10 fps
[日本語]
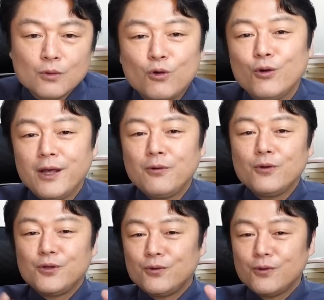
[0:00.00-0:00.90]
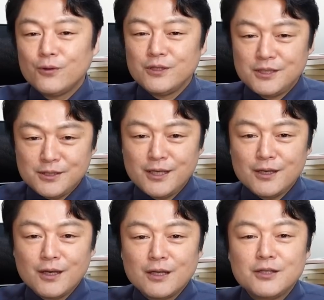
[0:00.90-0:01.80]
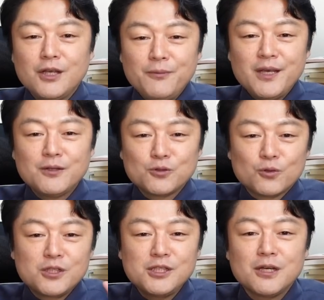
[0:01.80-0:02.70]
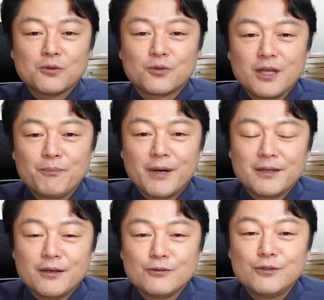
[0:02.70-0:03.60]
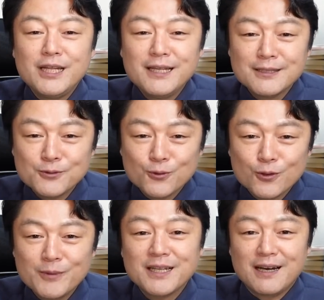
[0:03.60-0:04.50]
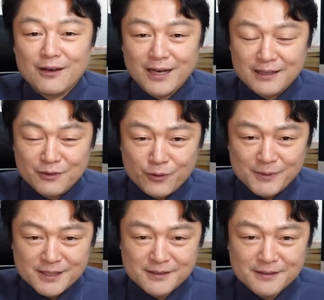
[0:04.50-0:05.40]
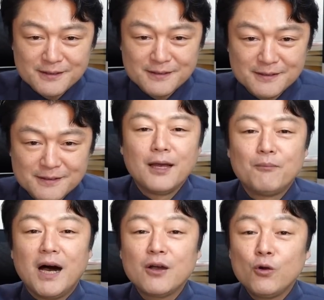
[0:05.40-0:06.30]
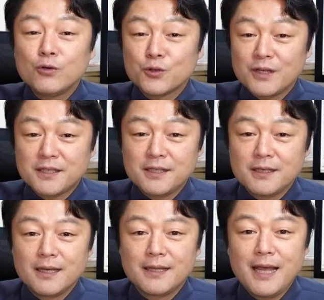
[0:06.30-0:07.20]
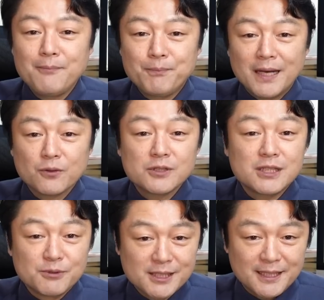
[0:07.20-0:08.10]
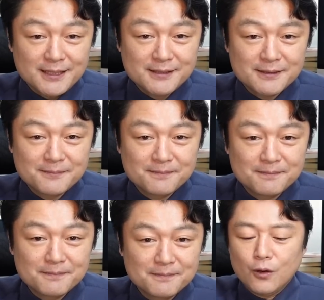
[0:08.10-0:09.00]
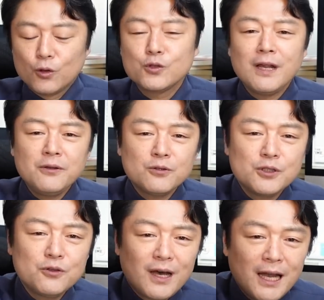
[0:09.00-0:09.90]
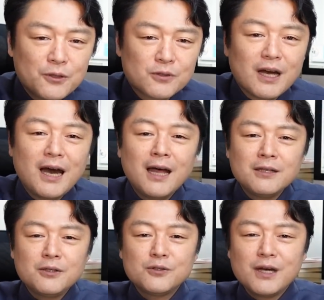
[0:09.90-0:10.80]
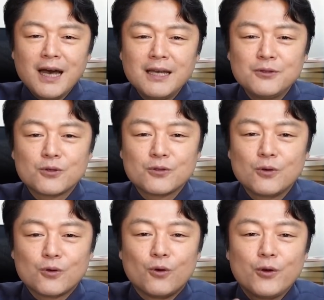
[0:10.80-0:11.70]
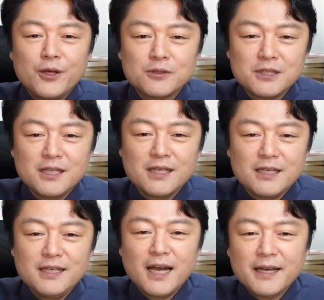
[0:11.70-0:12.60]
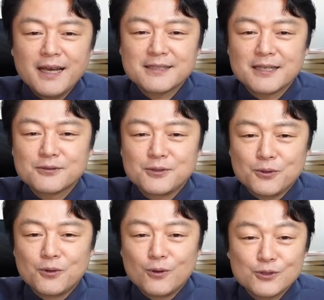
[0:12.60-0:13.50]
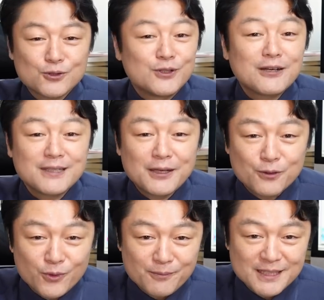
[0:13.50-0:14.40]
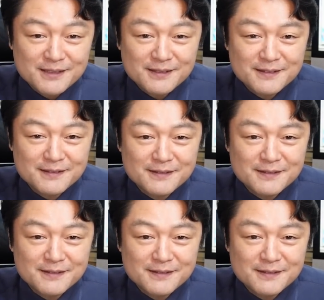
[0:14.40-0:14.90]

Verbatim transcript: これを用意して TBS の自社の電波で売り出すところまで現れております。まごうごとなき電波の私物化です。お隣の国のアイドル、韓流アイドルのゴリ押しに嫌気がさす人少なくないと思います。